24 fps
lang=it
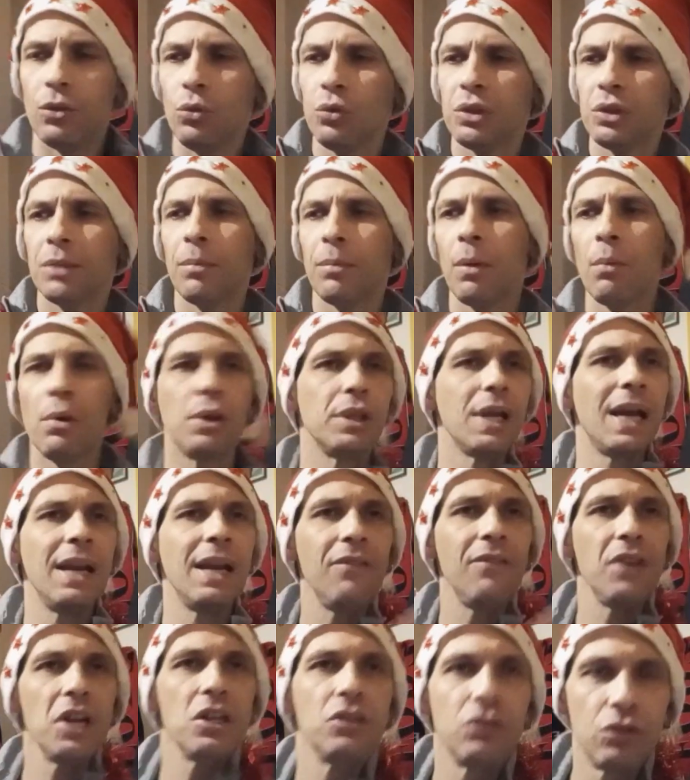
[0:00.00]
l'ultimo mondiale
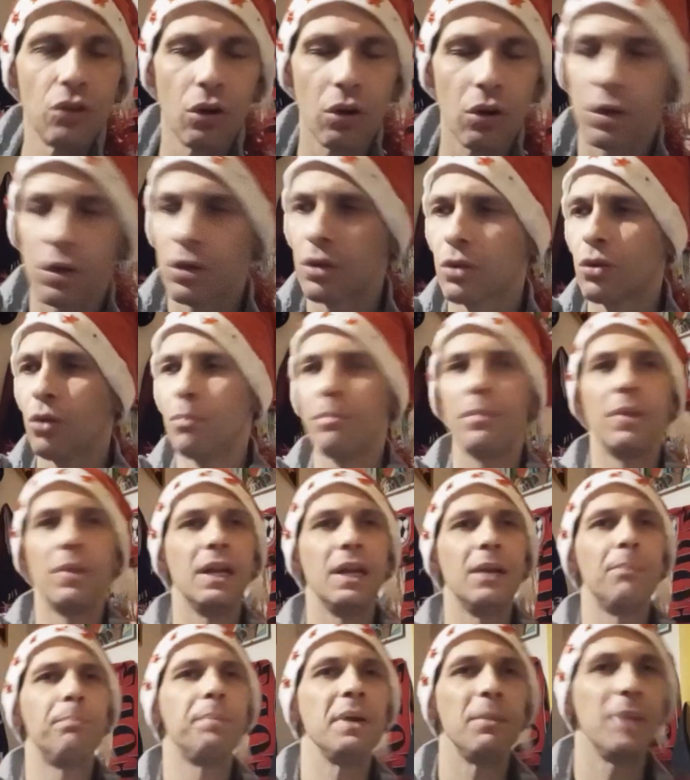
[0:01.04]
vinto con
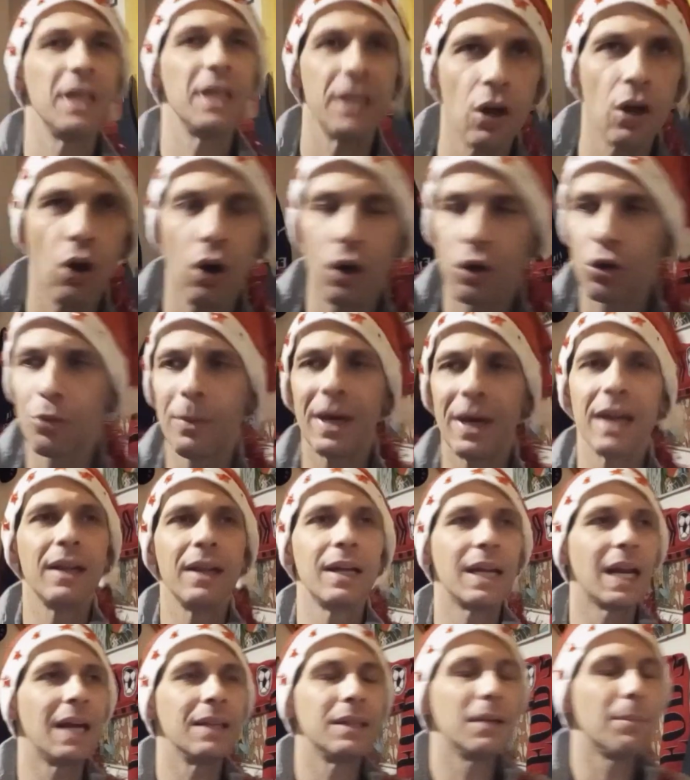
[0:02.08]
il pipe d'Oro, il
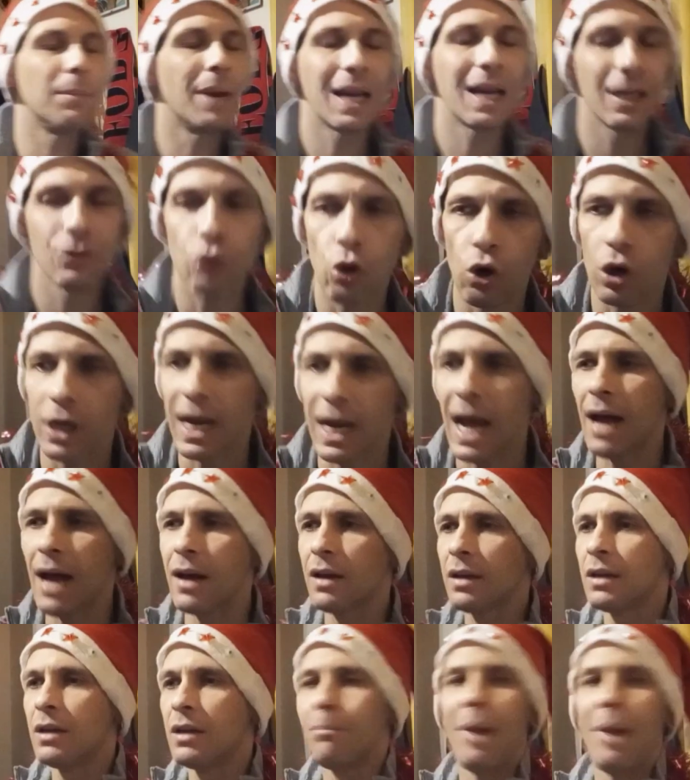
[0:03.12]
grande
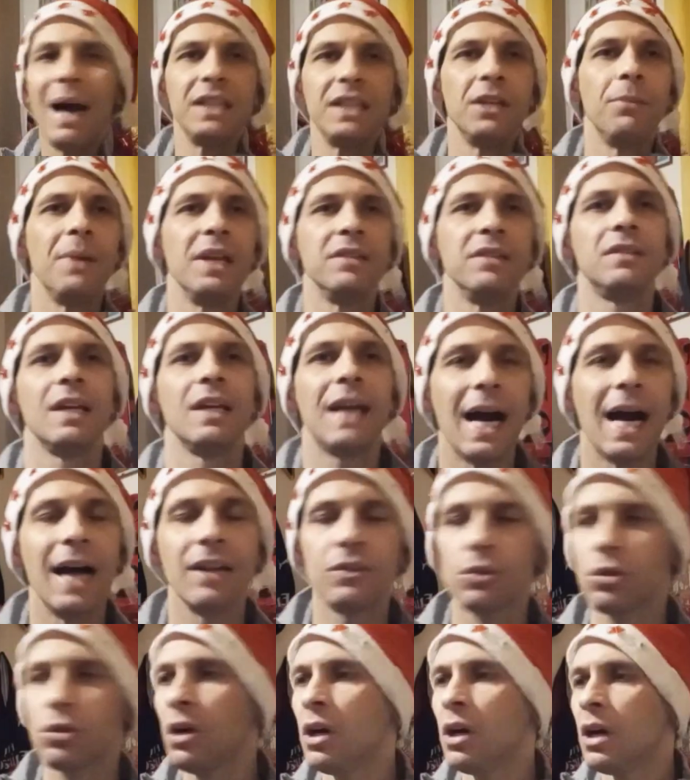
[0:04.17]
Maradona, mai
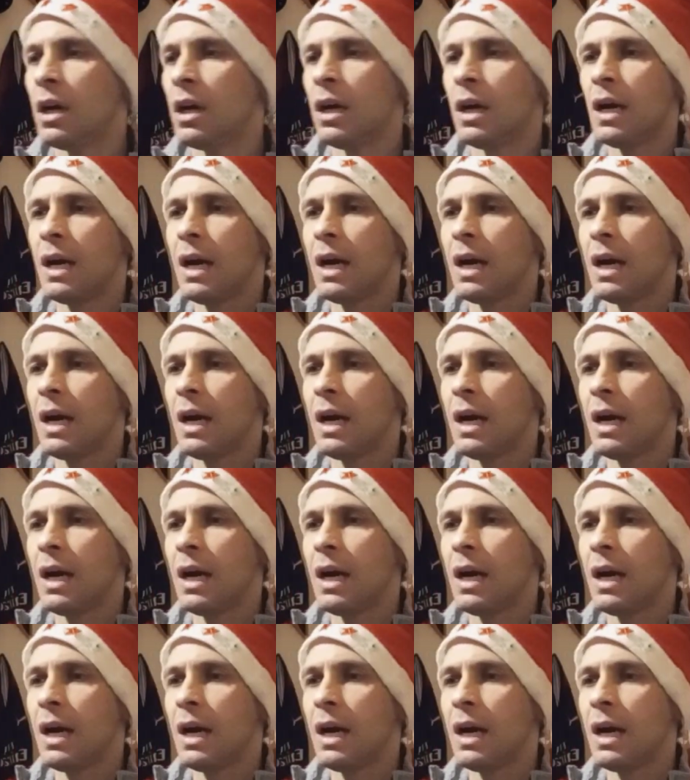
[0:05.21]
dimenticato,